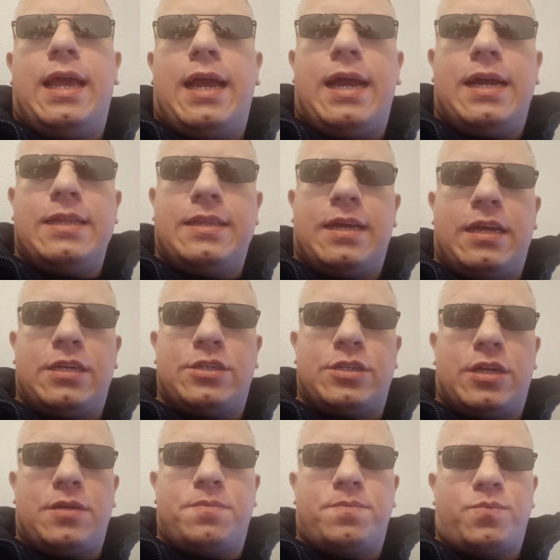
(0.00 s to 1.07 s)
a
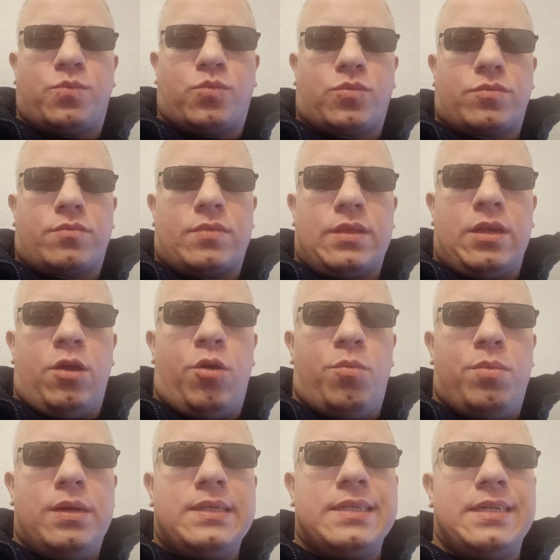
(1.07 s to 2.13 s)
także
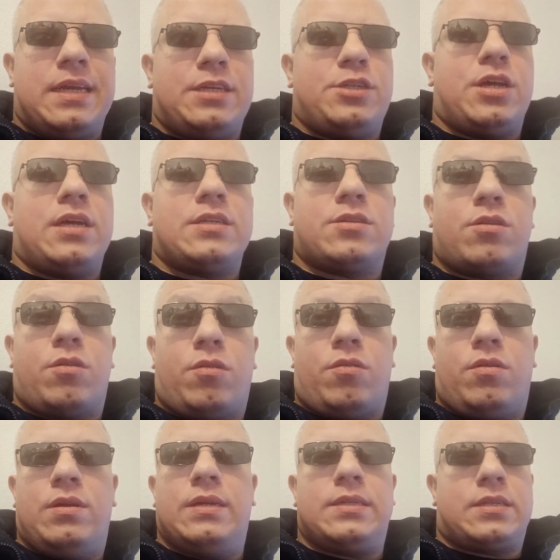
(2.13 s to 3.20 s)
obecnie ciasto